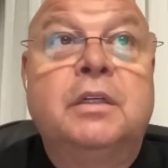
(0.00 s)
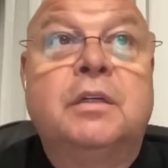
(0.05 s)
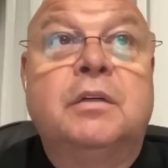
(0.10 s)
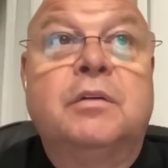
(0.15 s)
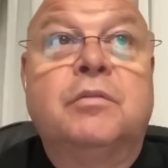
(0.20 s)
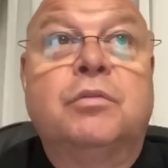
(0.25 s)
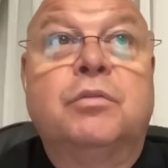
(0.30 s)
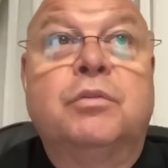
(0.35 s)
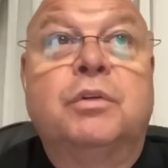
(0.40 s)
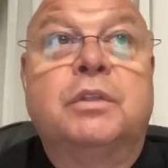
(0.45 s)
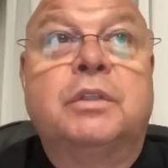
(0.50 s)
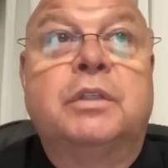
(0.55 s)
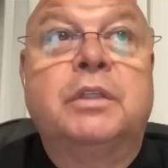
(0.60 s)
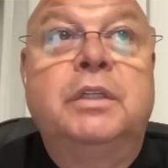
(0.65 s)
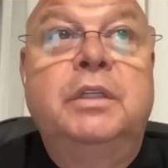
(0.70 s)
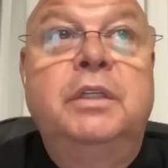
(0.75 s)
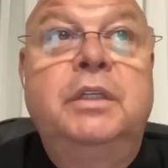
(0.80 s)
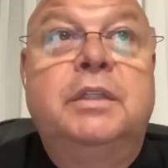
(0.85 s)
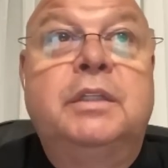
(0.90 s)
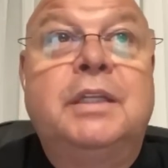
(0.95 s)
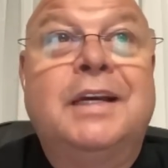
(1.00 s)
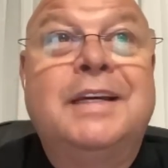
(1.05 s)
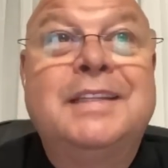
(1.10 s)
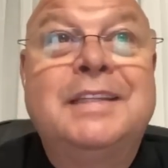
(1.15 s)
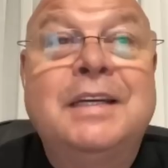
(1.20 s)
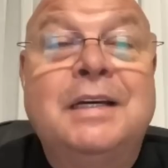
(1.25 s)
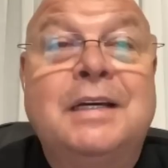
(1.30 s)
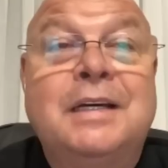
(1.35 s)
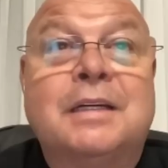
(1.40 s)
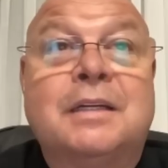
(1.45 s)
Вот. И
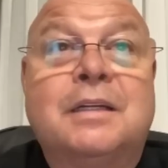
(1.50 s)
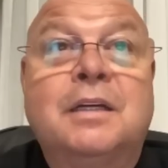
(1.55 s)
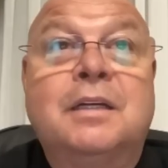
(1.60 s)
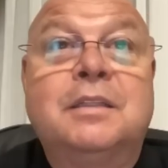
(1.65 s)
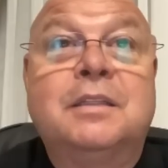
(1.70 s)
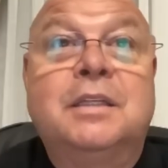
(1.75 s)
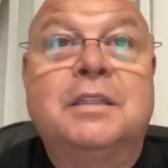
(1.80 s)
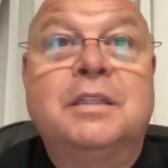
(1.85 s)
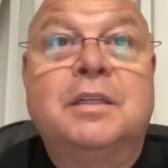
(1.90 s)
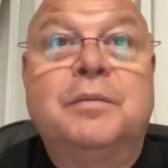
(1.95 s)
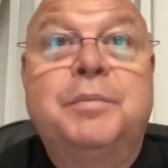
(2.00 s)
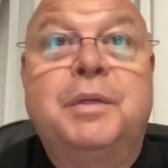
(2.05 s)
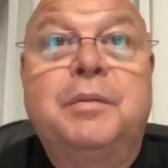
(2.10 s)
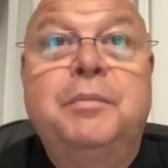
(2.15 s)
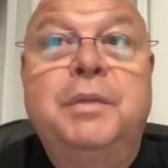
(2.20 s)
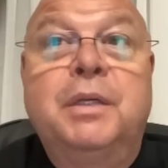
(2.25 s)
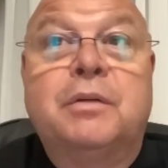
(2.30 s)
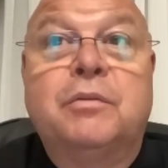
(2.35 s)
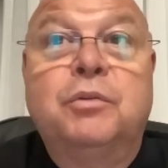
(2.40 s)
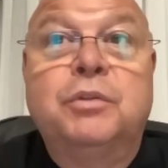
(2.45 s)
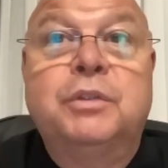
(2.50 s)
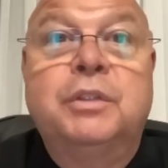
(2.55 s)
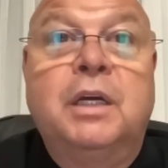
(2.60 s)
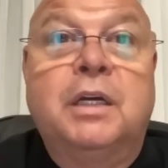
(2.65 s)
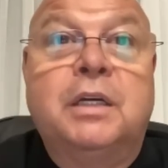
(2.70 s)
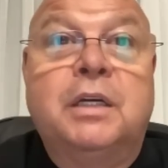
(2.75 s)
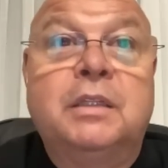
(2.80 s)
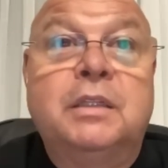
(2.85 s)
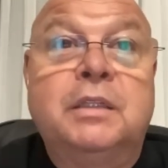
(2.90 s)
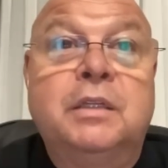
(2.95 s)
тогда, когда, например, вот
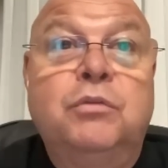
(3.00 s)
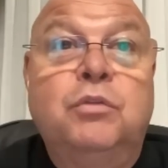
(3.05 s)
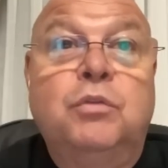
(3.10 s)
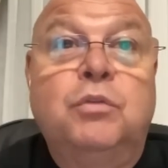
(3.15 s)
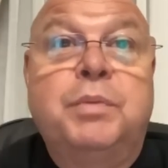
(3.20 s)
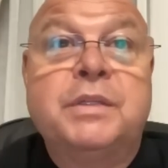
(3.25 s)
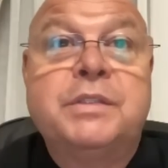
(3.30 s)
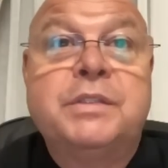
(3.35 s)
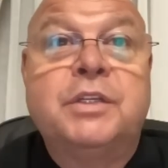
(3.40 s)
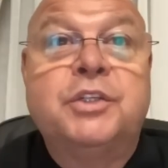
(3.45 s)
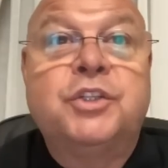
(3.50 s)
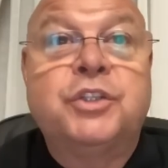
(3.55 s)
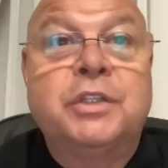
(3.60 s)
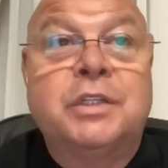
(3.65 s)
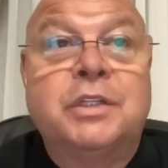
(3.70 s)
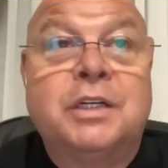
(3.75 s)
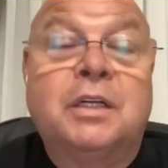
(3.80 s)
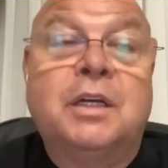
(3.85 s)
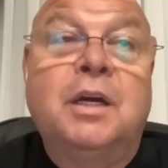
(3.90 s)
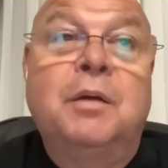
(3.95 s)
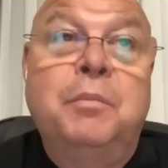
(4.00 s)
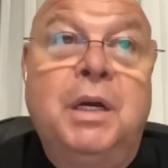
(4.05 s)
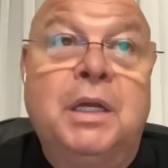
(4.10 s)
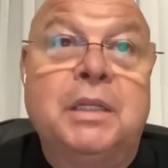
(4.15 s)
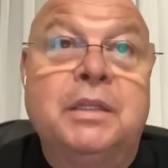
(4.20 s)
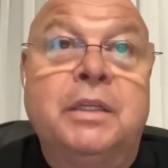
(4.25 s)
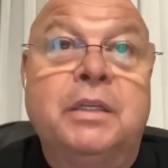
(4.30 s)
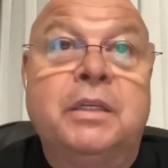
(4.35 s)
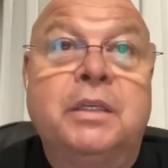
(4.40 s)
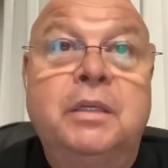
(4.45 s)
так одного пассажира
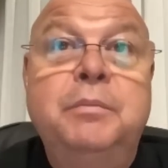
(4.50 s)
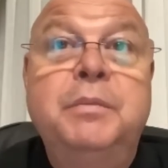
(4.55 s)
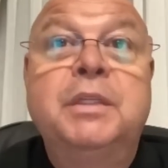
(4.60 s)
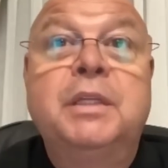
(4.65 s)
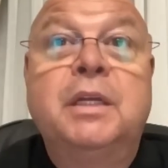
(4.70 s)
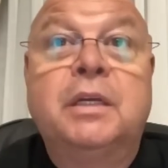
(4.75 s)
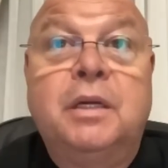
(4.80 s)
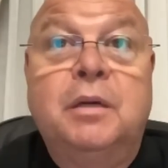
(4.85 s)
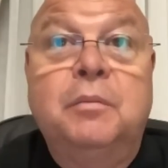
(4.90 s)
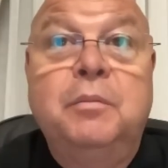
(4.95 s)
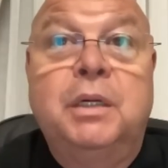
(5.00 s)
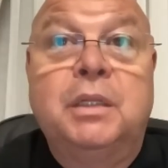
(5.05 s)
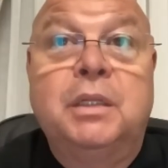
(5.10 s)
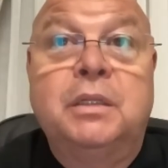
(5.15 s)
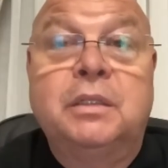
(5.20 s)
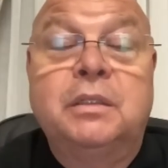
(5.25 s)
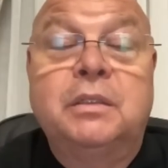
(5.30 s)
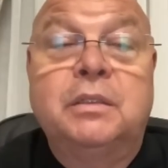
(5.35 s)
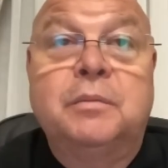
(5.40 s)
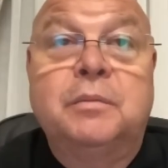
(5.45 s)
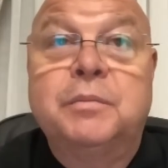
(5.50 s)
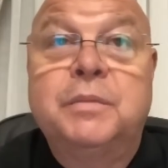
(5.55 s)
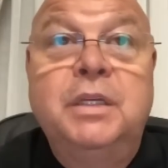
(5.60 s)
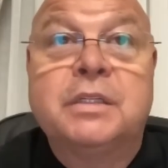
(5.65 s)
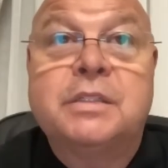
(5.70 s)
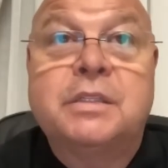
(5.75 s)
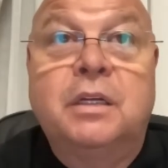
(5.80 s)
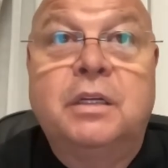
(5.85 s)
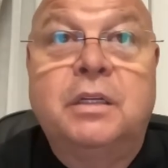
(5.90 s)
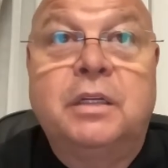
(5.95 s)
команды, именно команды, там
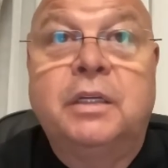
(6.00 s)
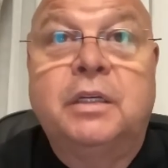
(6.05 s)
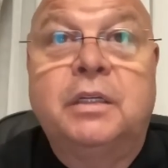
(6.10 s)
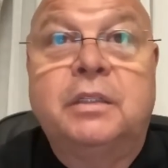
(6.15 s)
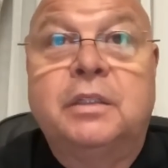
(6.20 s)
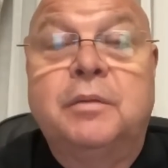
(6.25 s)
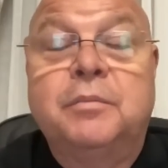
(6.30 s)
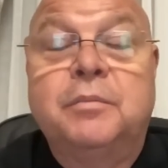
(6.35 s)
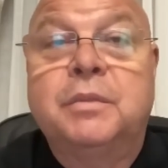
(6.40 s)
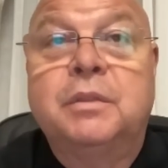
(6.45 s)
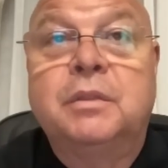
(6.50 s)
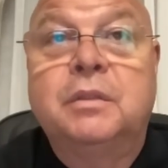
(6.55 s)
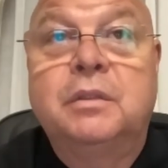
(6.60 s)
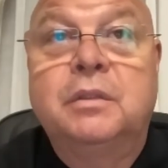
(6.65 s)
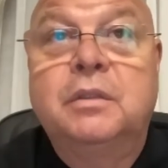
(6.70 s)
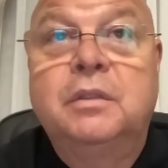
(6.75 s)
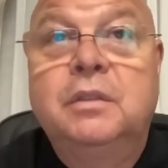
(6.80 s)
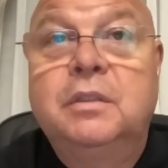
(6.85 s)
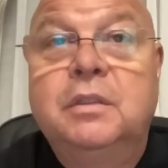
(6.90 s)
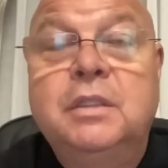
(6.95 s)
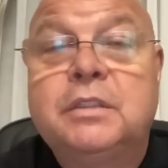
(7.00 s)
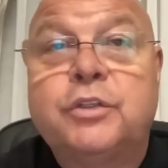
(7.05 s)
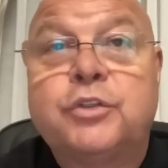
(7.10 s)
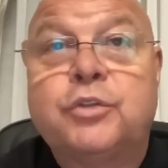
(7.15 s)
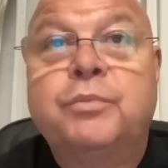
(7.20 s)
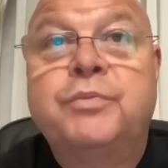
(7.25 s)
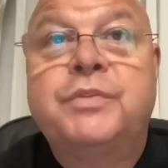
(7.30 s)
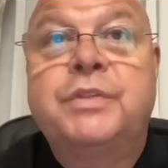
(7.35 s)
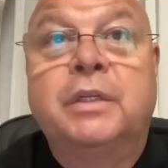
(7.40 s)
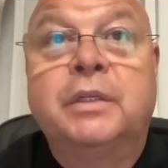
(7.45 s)
несколько их там, не надо, чтобы
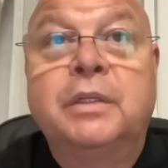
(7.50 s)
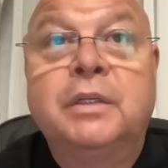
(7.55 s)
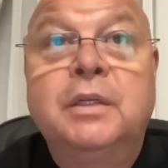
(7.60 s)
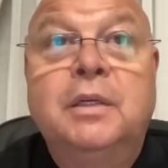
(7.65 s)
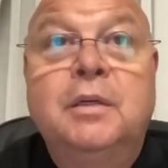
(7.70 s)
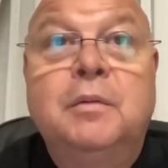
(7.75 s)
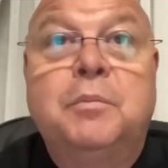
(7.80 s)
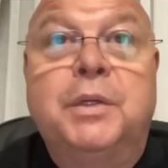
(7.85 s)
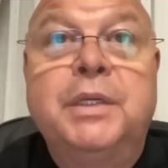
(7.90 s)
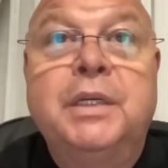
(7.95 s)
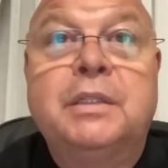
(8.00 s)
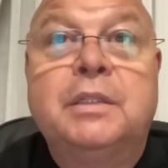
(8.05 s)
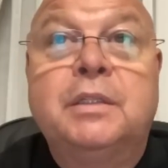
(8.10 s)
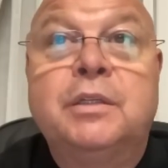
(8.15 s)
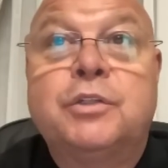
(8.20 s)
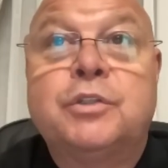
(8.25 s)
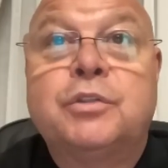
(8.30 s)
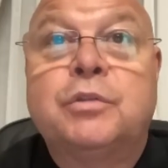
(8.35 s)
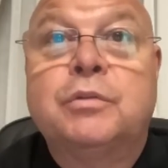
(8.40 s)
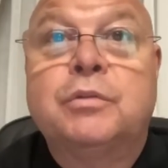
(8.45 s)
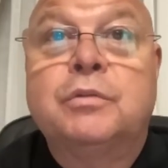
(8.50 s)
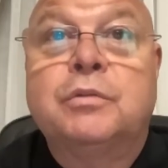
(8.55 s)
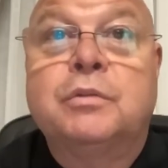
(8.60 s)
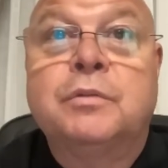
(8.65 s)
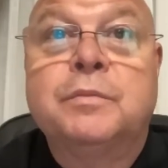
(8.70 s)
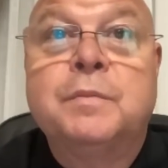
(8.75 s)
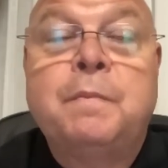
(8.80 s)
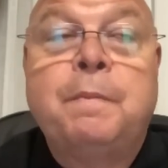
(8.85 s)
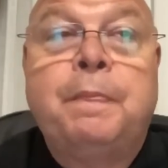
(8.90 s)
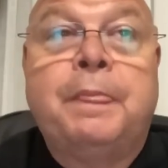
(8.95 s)
все. Понятно,
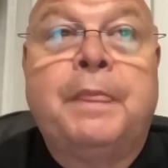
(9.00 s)
что